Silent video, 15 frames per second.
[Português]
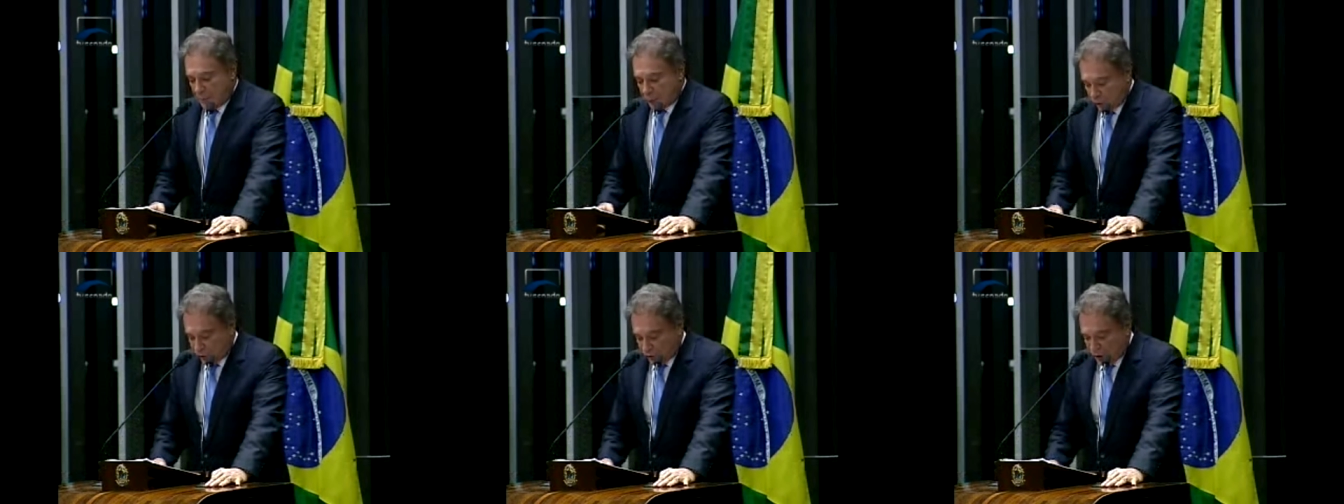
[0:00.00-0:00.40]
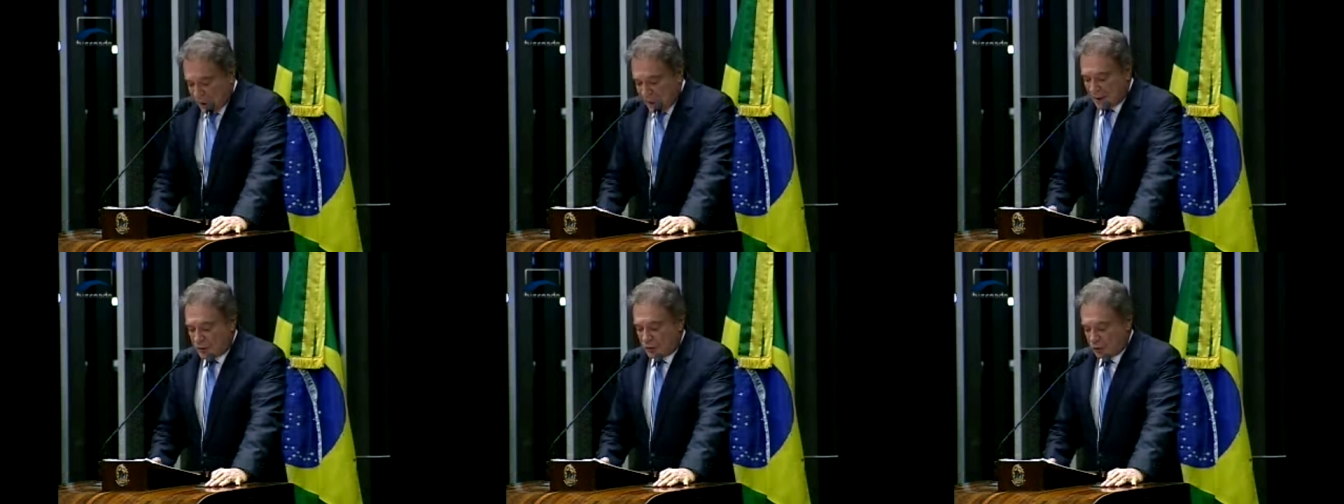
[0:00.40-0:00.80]

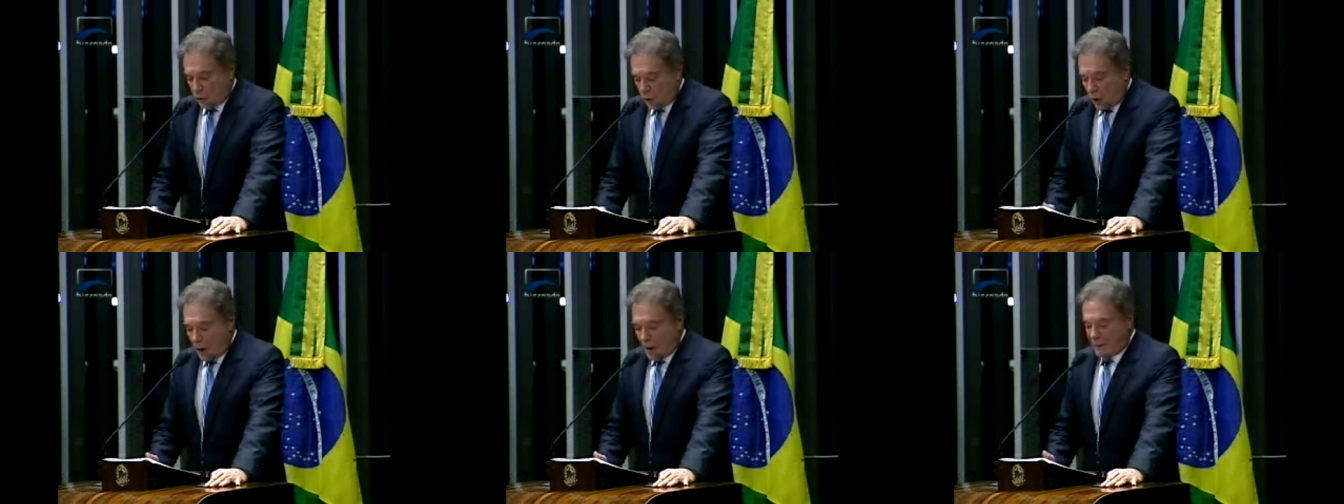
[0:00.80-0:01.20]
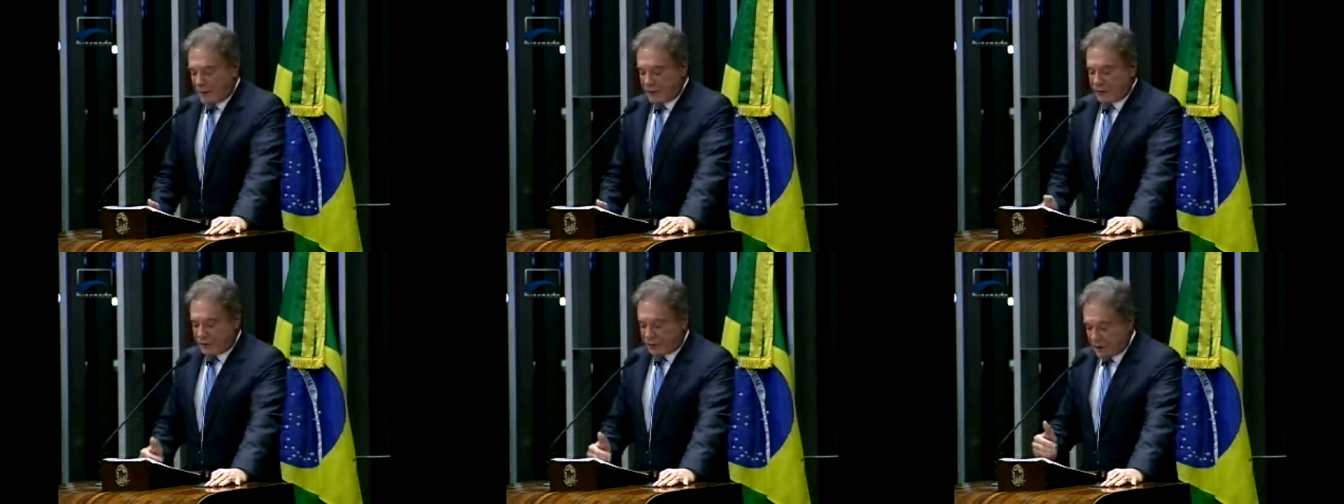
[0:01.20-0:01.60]
projetos,
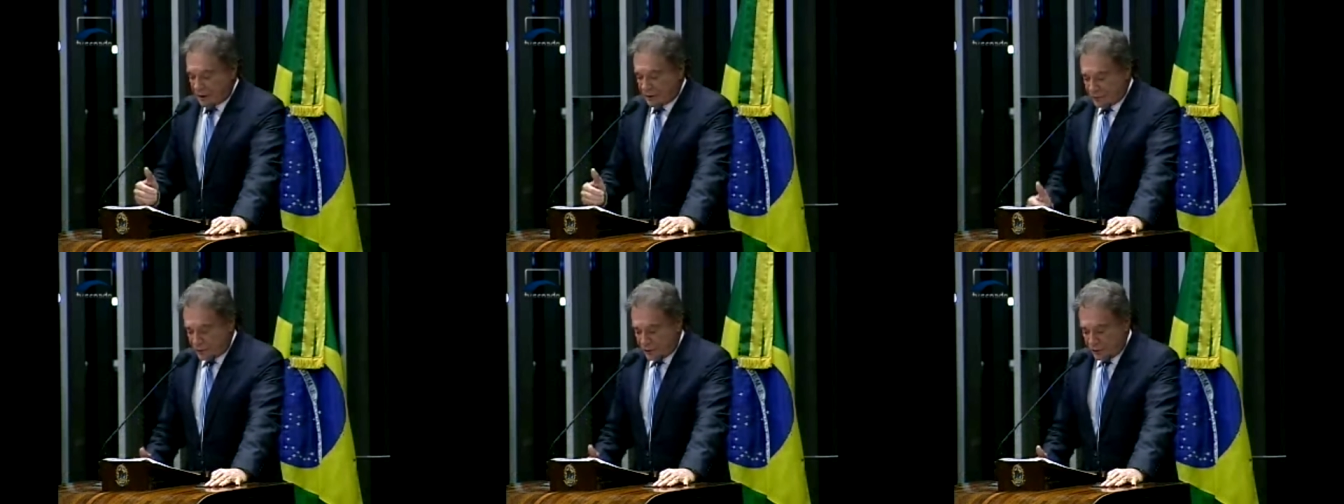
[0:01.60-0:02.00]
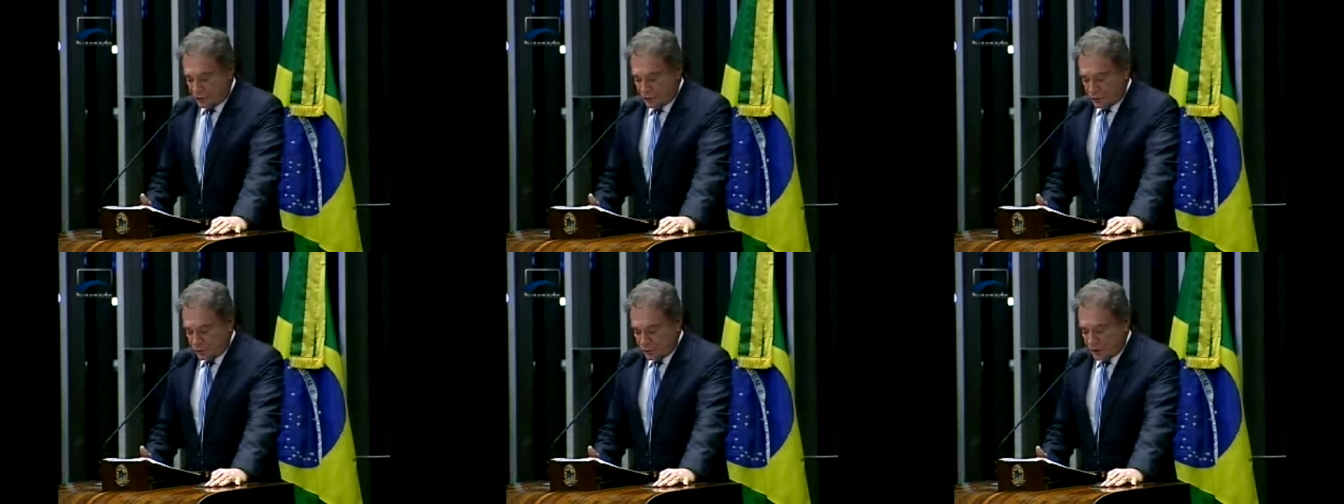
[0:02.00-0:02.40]
obras e
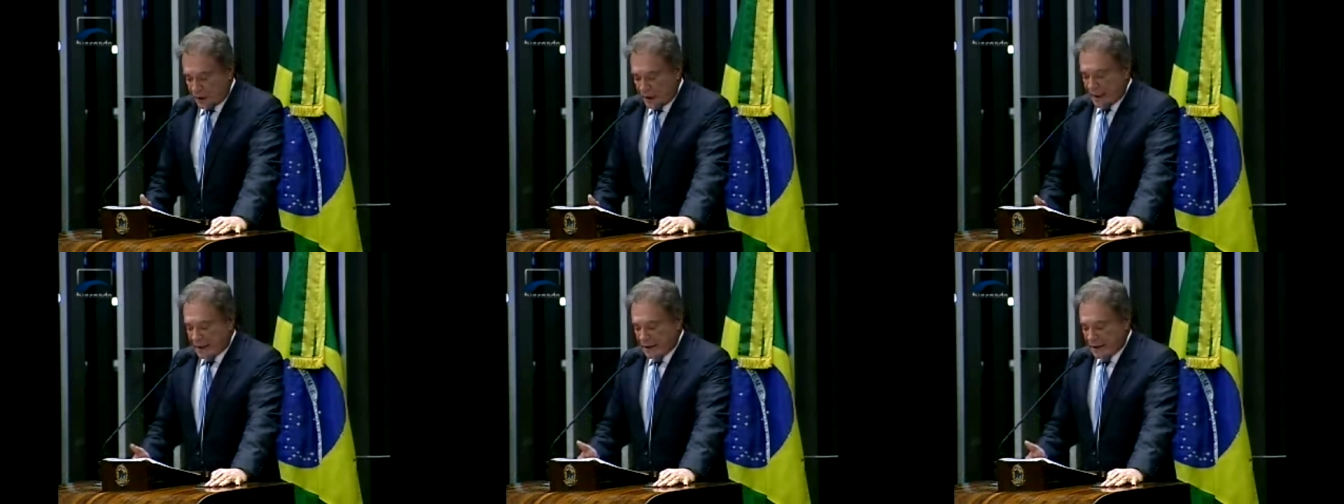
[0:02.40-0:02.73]
serviços